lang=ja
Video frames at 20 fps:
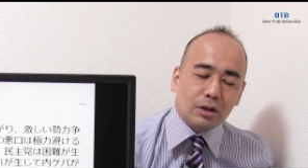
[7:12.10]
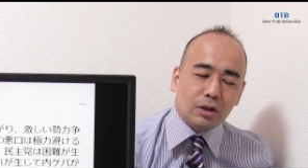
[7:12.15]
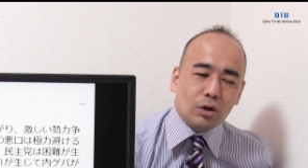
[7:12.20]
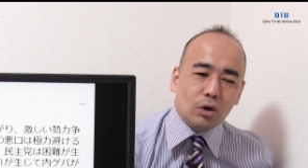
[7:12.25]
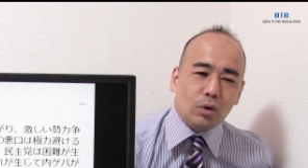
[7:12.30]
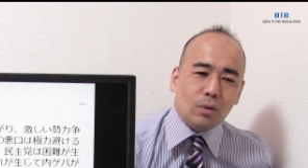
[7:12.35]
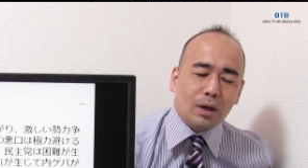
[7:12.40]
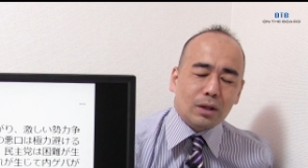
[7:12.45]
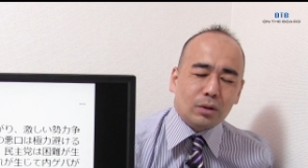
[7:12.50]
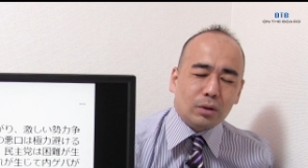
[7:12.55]

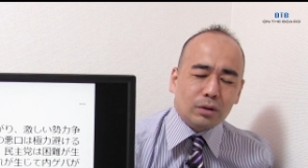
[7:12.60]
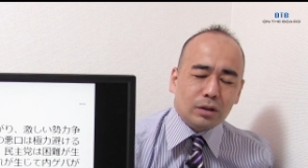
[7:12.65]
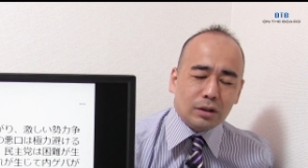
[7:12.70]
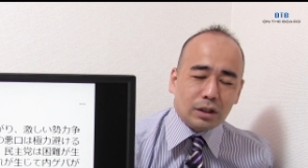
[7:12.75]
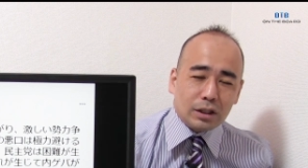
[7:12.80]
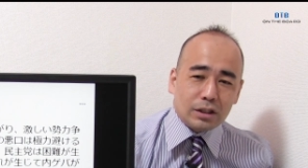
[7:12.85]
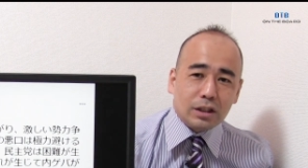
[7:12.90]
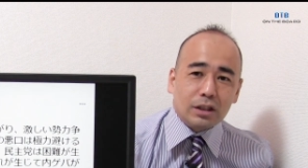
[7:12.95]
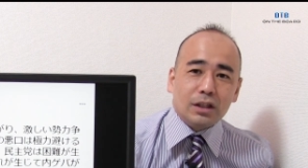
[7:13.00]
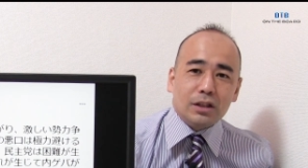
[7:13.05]
共和党党という
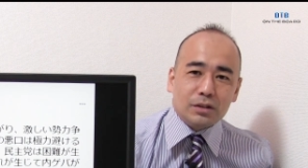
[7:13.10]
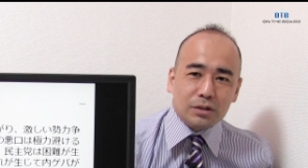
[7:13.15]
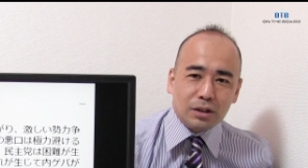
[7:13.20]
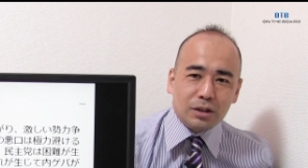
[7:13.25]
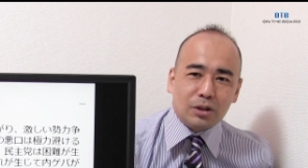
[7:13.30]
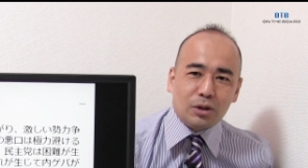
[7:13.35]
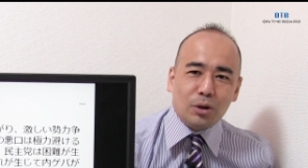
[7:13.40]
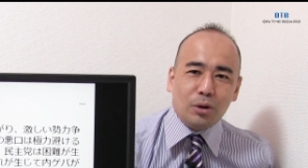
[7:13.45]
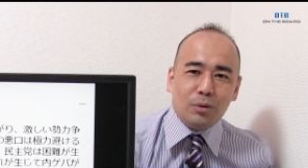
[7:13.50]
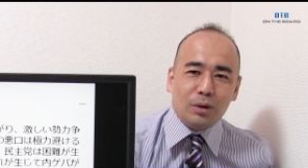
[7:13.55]
の間違いたんです
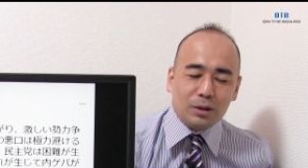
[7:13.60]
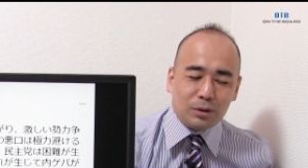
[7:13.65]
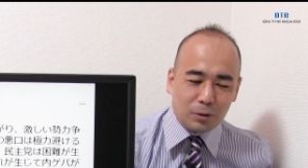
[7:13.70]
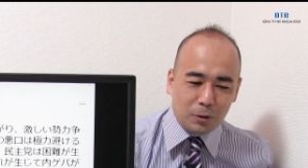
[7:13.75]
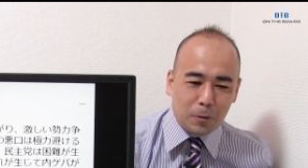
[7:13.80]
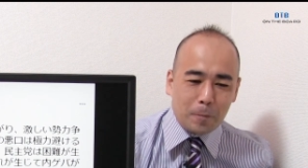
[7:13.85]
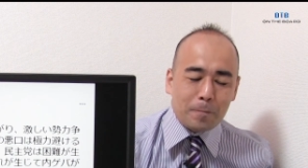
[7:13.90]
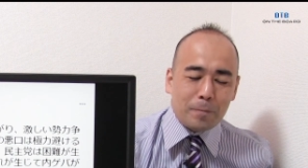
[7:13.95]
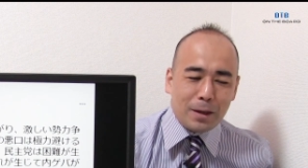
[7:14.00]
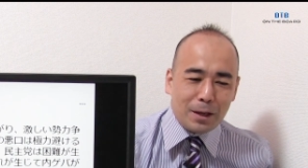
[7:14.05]
ね。共和
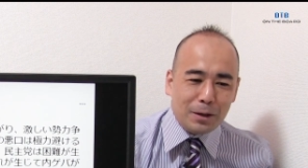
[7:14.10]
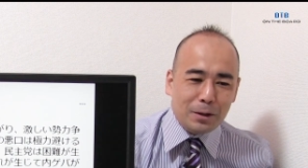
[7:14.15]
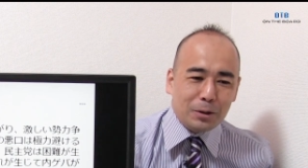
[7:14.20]
党。